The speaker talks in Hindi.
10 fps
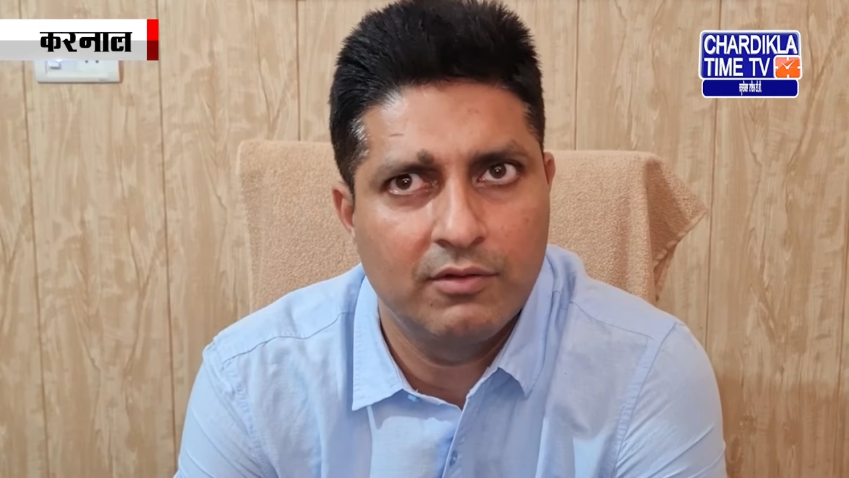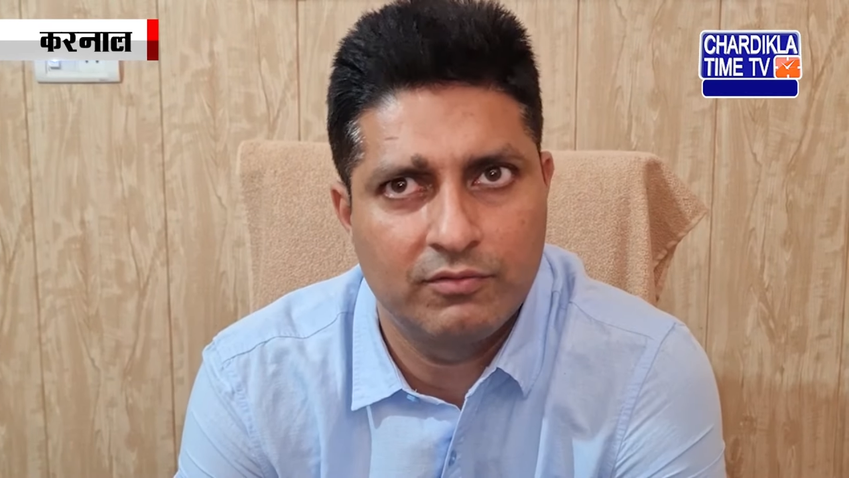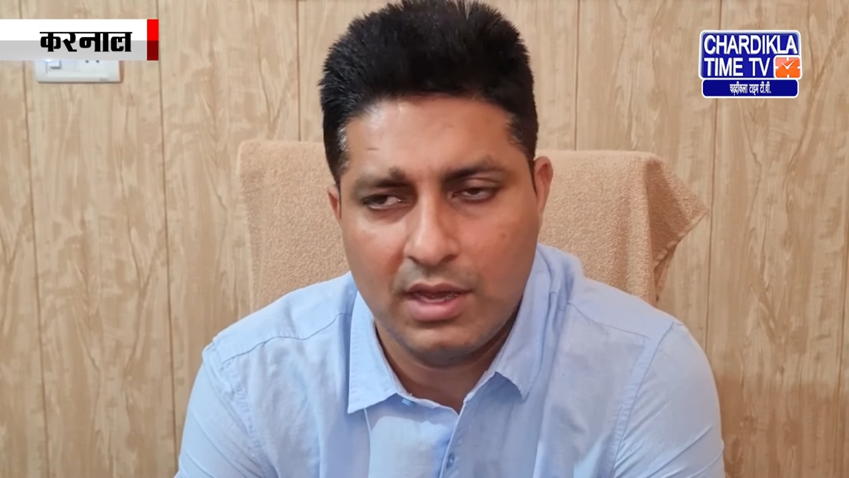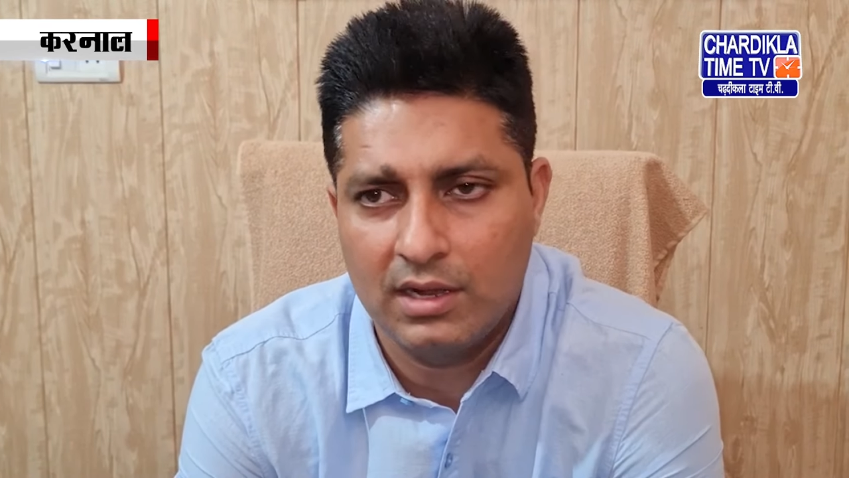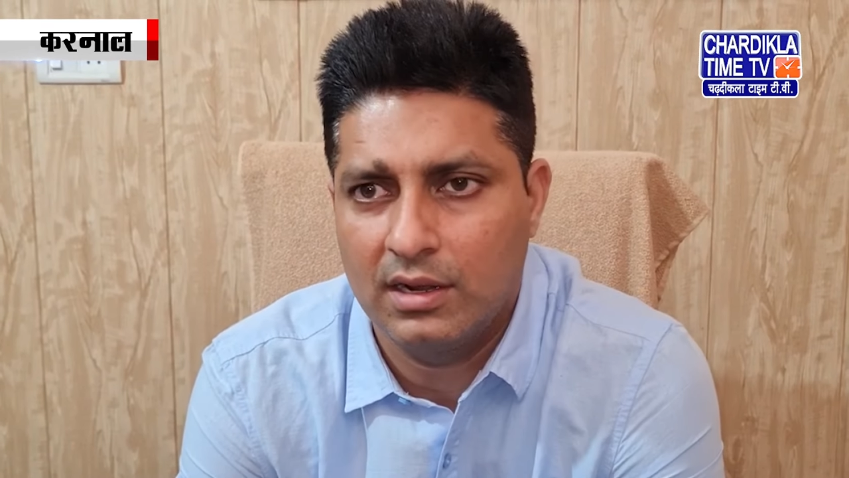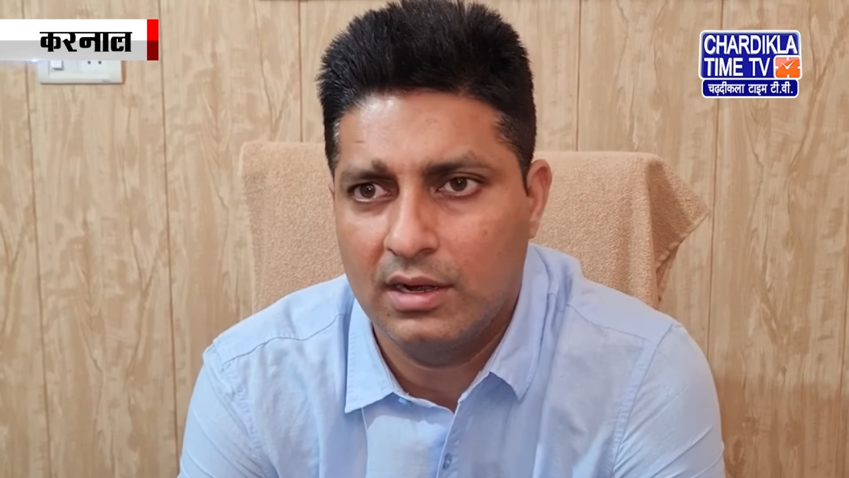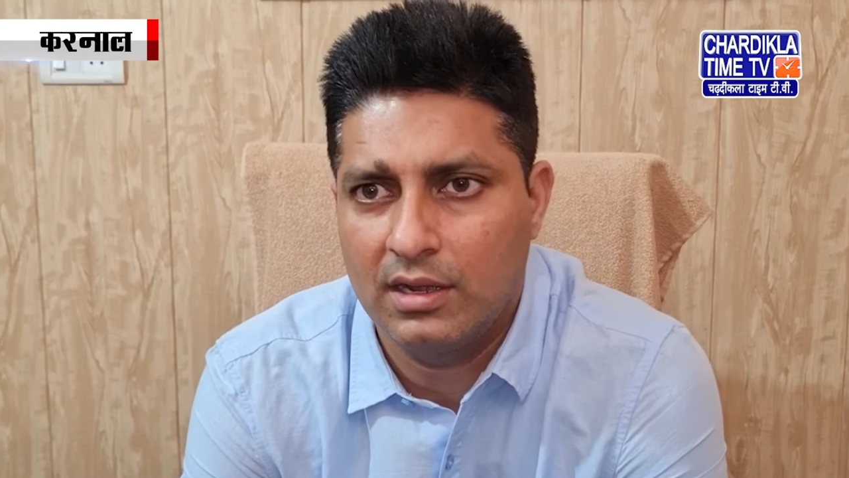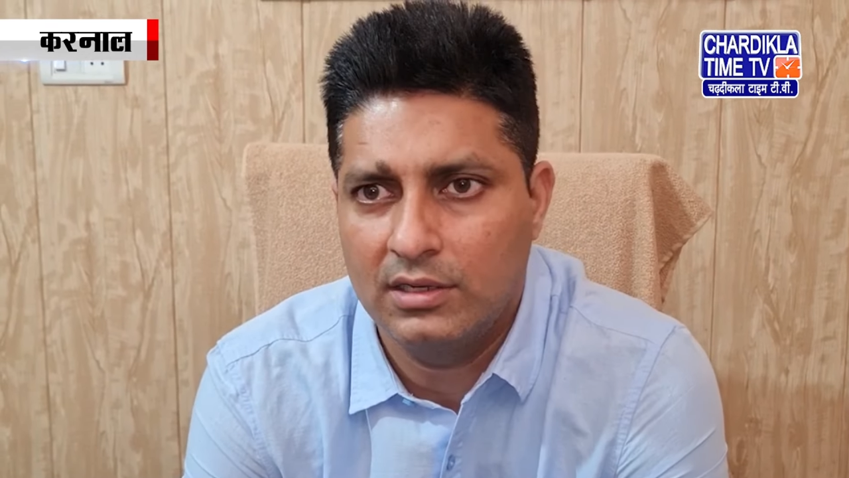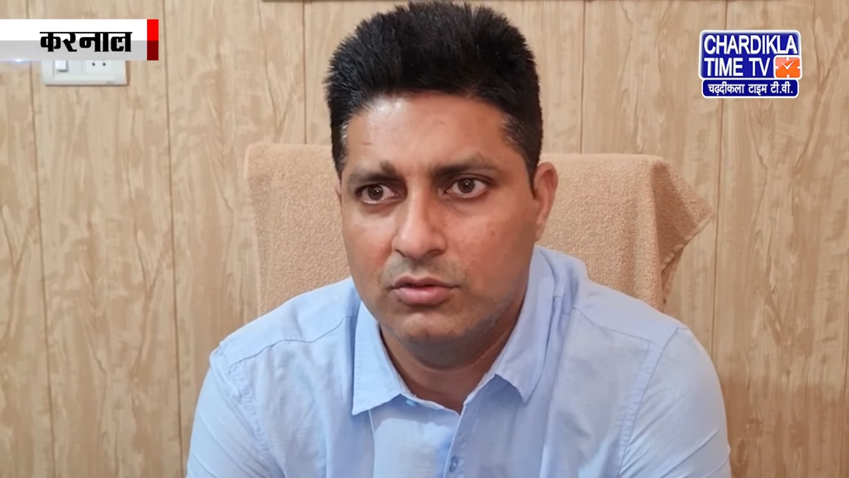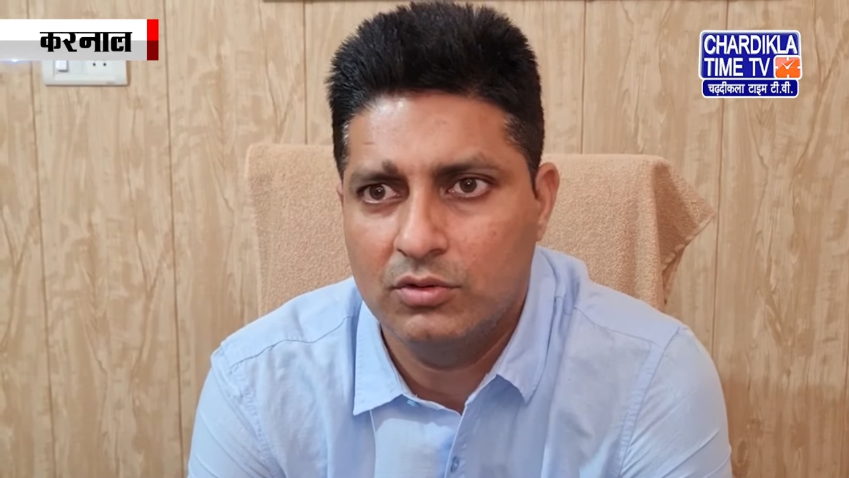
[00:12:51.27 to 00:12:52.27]
गिरफ़्तार कर
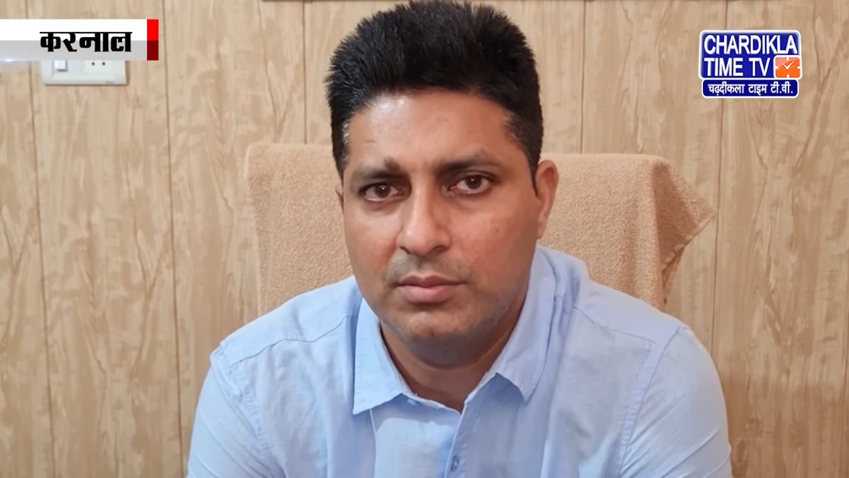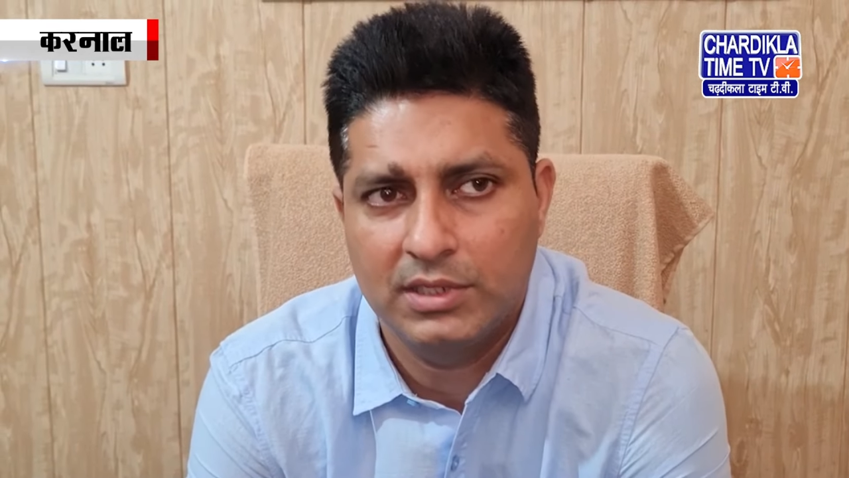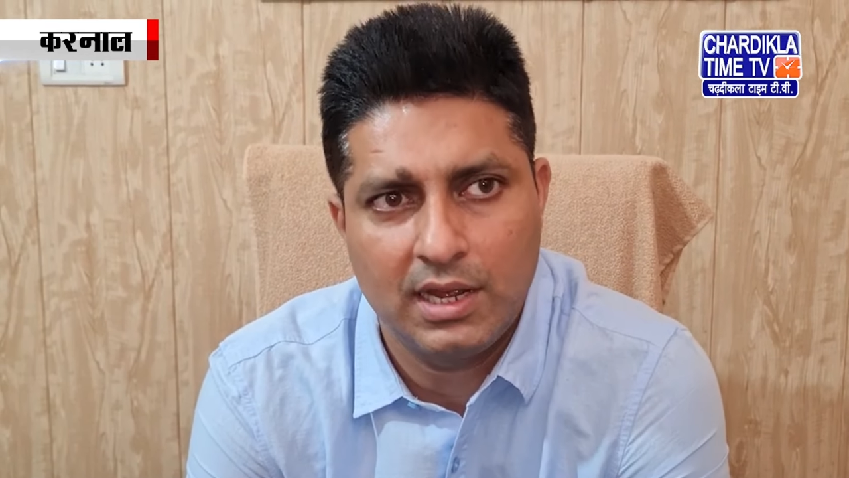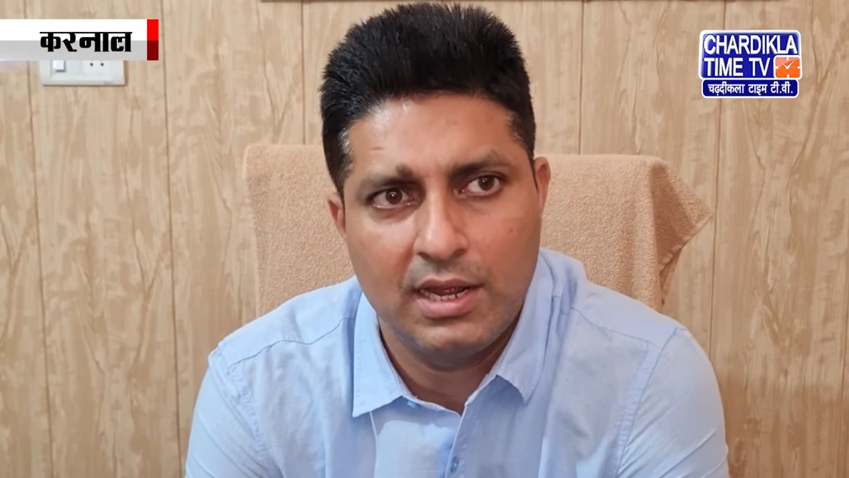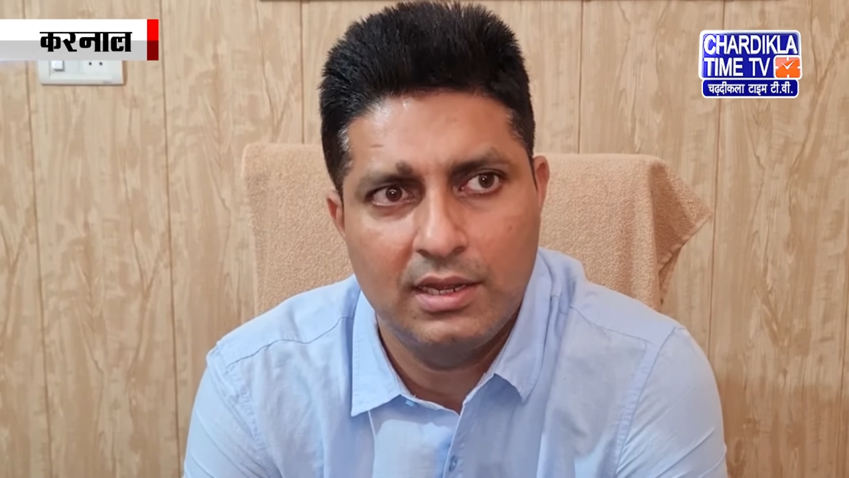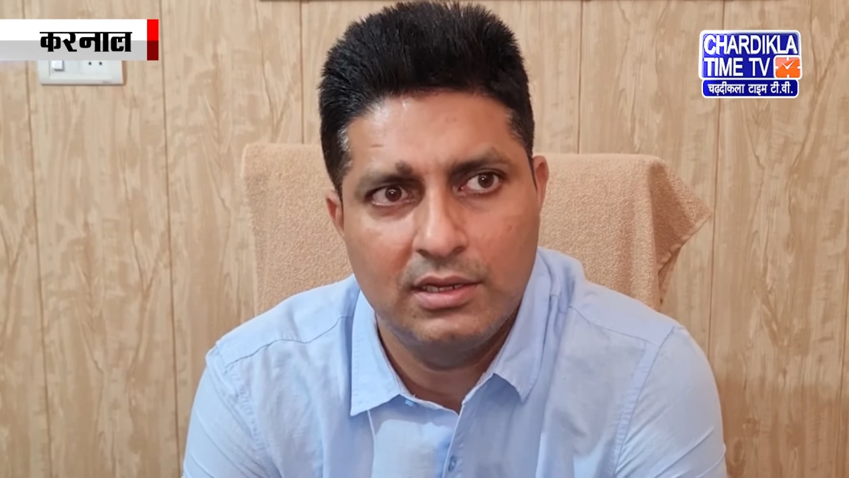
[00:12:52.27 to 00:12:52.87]
कर जिन्होंने बताया